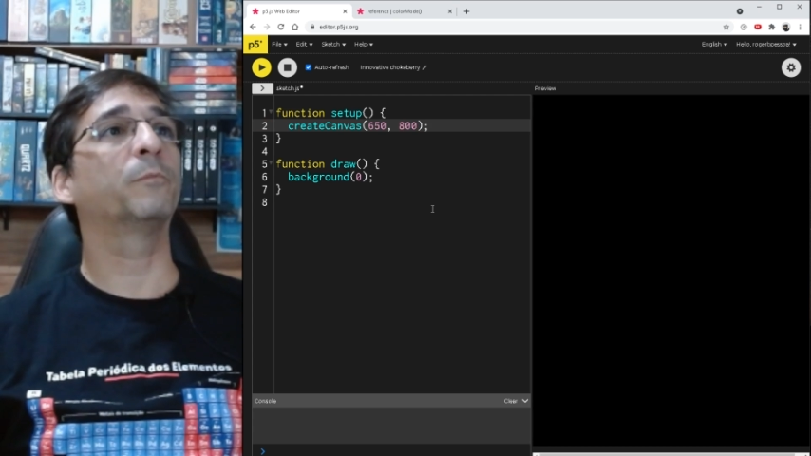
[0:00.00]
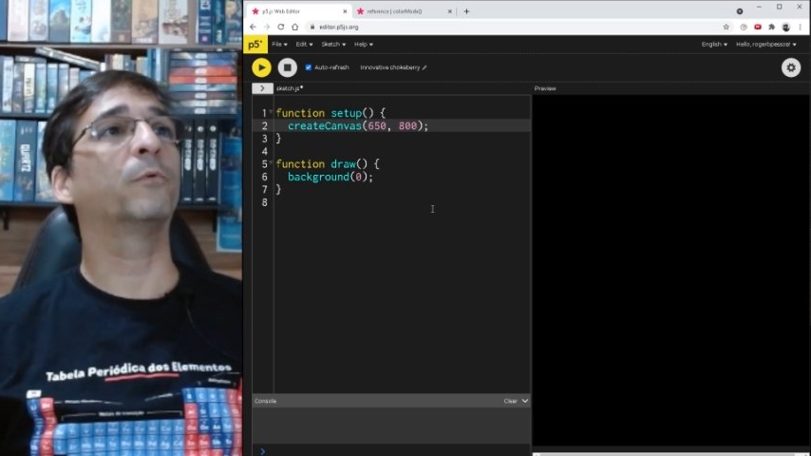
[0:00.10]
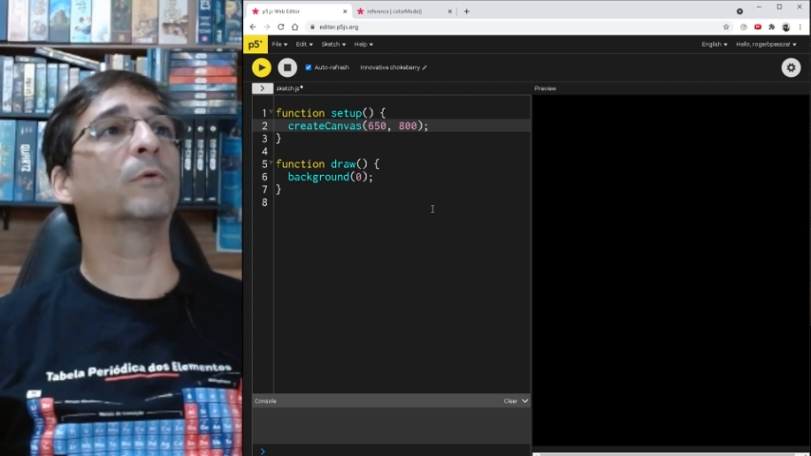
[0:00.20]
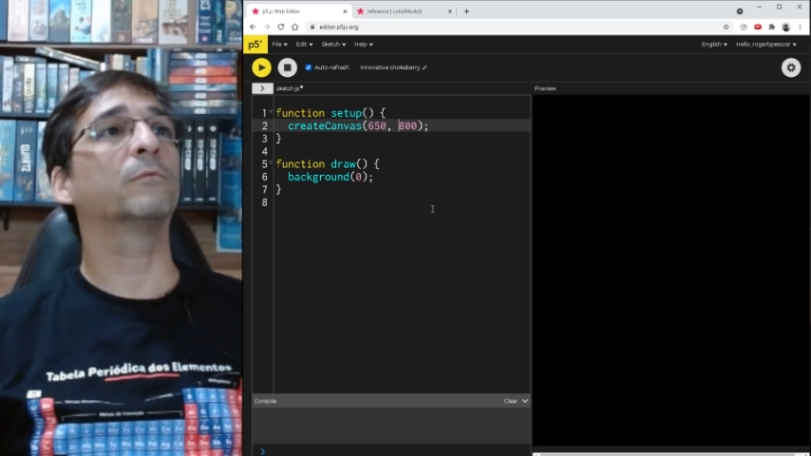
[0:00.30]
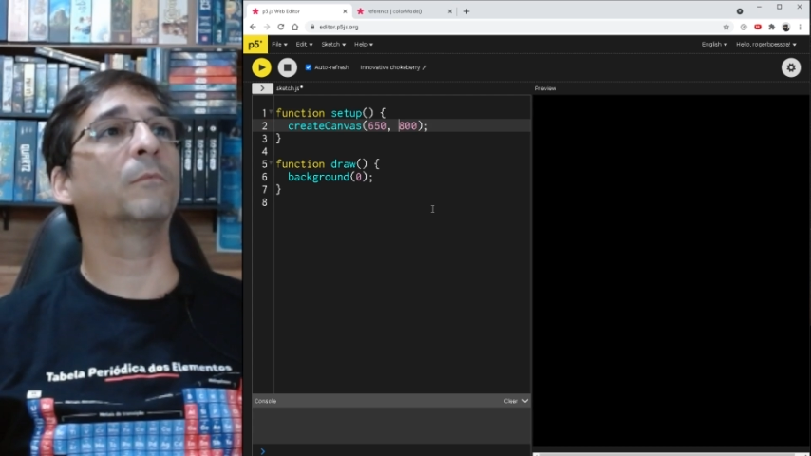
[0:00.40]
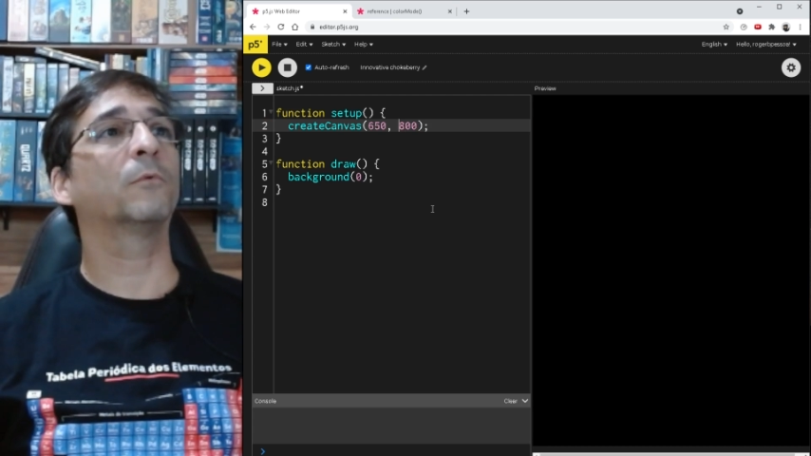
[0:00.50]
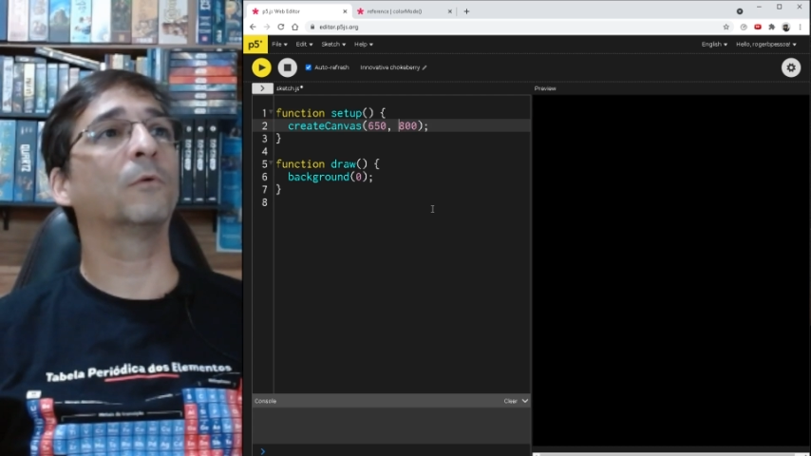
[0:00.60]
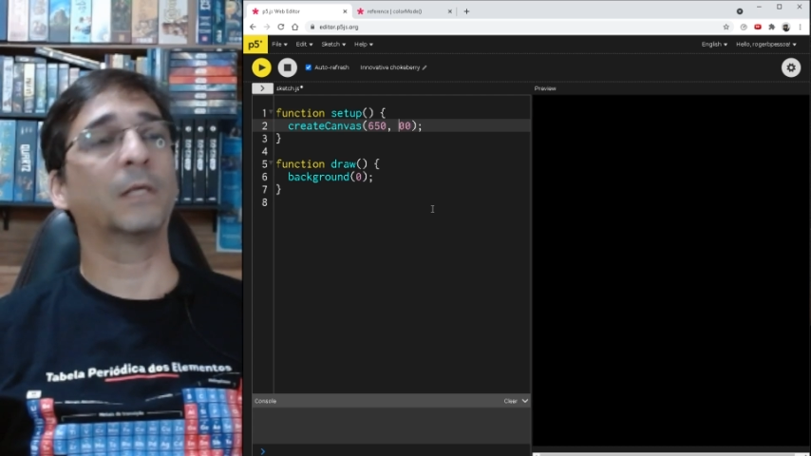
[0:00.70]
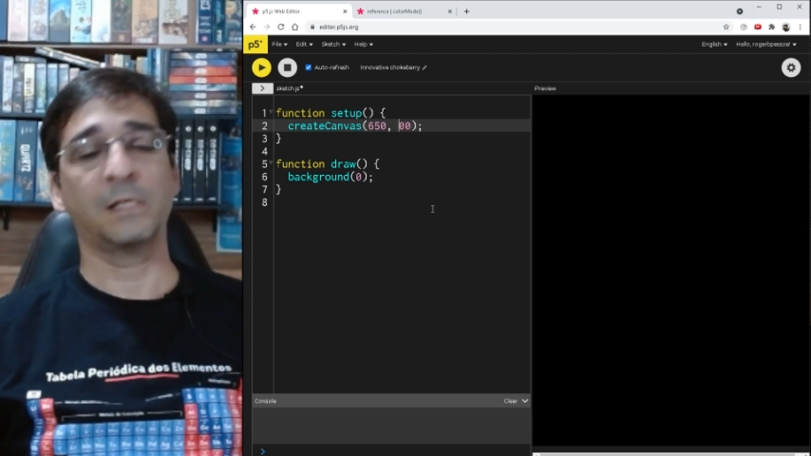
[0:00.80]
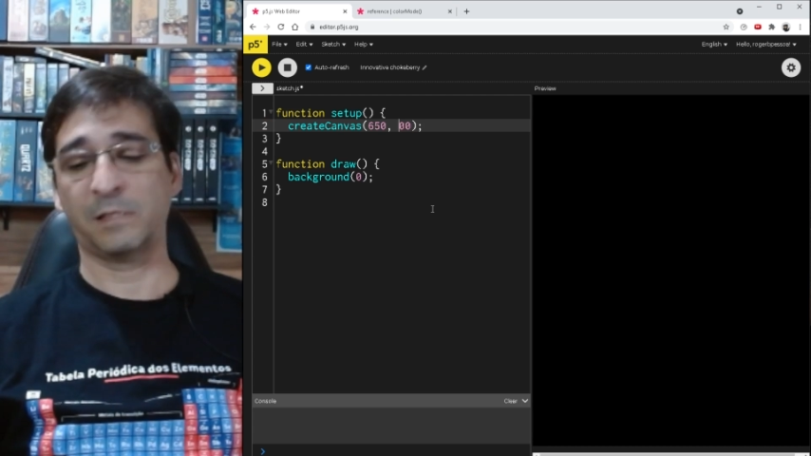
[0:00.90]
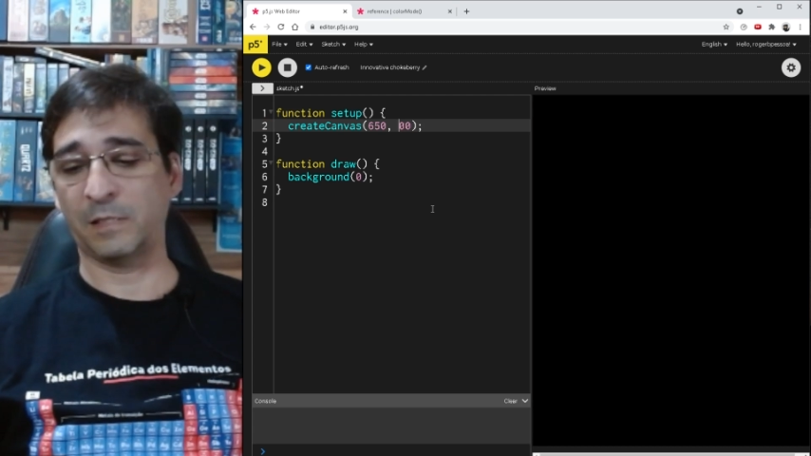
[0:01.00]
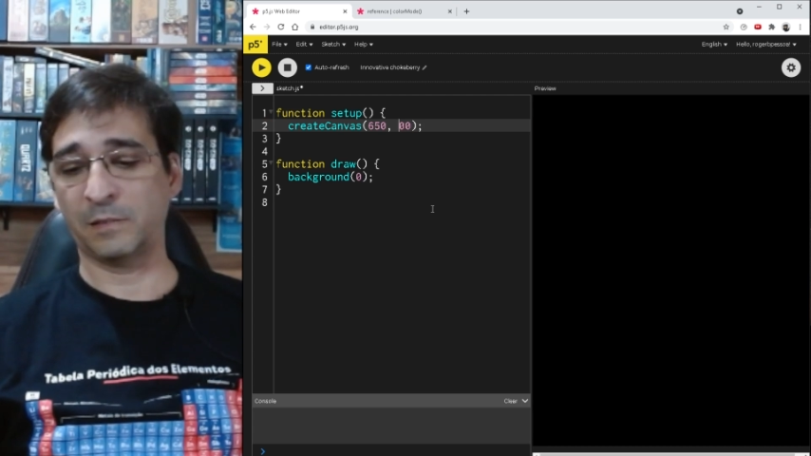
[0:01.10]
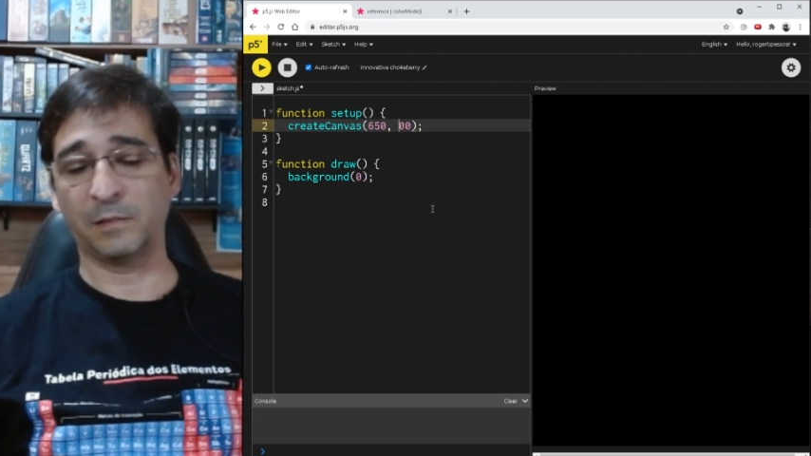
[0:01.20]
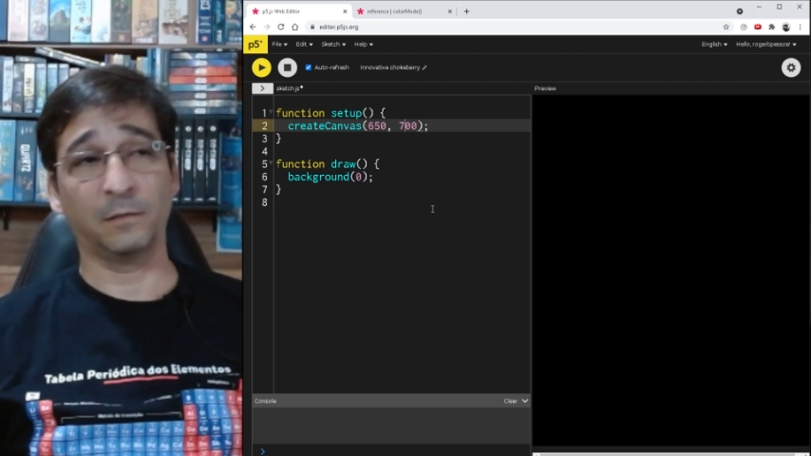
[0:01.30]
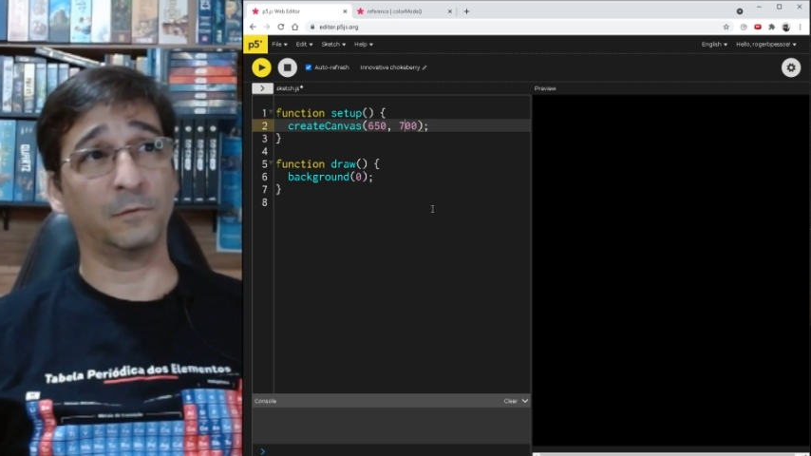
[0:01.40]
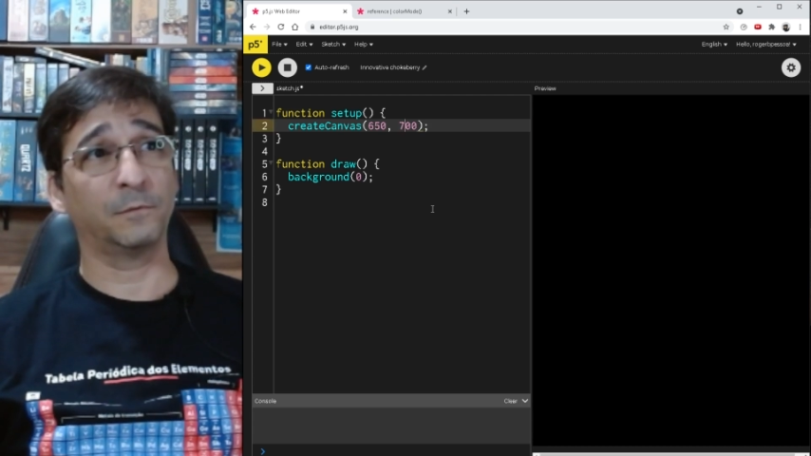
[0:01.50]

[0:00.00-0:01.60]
ponto. Vamos colocar 700.